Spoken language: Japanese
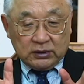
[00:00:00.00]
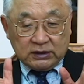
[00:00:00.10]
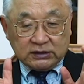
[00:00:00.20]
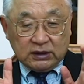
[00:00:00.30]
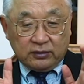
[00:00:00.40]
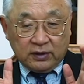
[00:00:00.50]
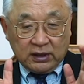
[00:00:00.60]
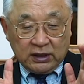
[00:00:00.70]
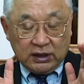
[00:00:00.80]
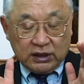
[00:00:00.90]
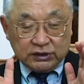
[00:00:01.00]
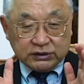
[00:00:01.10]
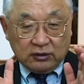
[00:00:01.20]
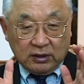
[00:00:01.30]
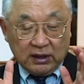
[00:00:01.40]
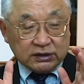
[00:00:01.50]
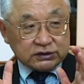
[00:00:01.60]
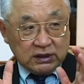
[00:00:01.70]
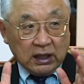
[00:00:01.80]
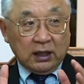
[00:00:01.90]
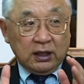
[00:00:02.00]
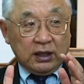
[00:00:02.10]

私らの経験者の話が